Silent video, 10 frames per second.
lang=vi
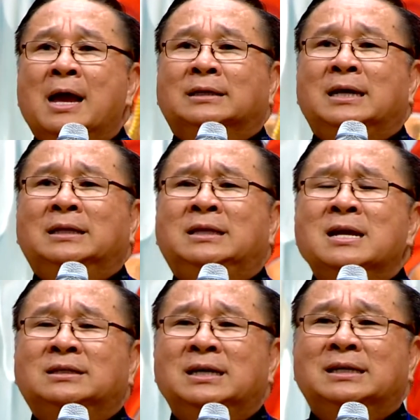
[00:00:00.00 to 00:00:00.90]
Thì
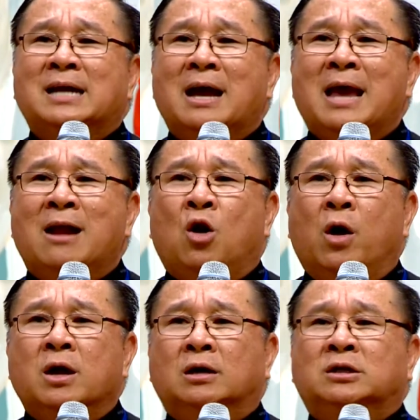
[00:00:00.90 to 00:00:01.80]
tiên tri Zaya
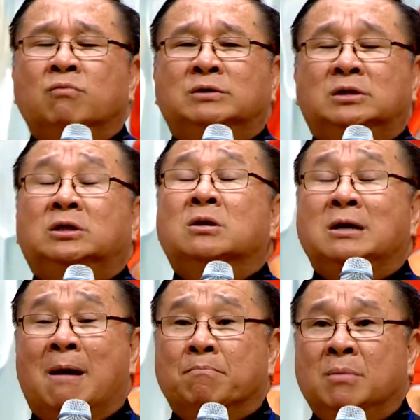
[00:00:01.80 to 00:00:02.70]
nói ở trong chương
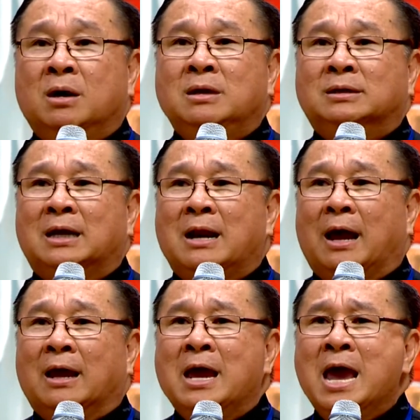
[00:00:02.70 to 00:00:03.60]
năm mươi như thế
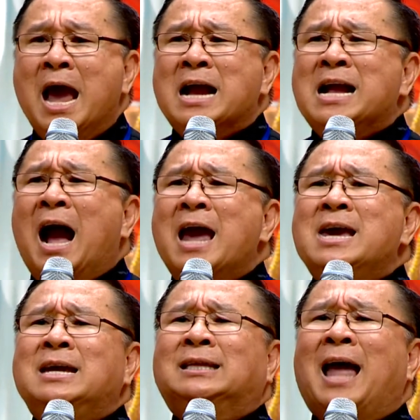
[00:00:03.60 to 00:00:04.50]
này:
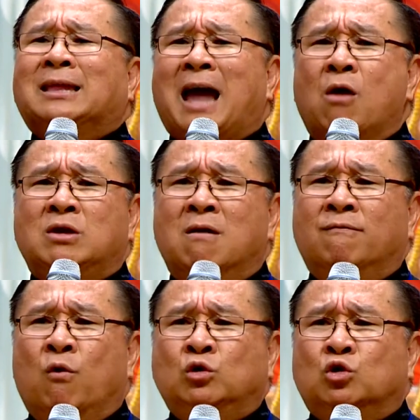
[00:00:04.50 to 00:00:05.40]
ngày ta tạo dựng
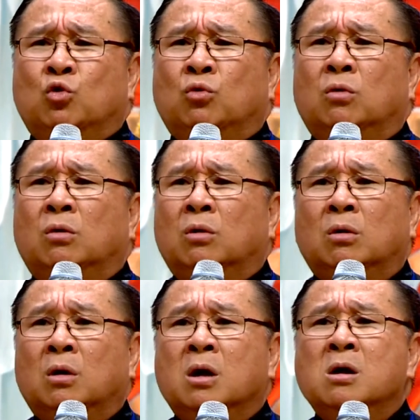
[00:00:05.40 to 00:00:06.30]
vũ trụ,
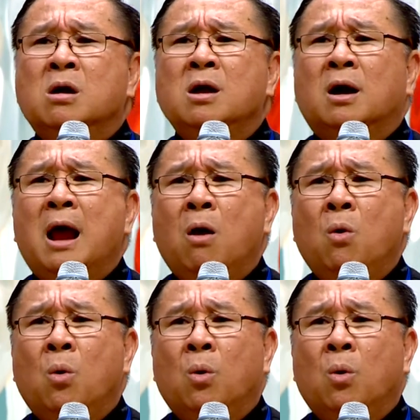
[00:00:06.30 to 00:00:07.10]
ngươi ở đâu?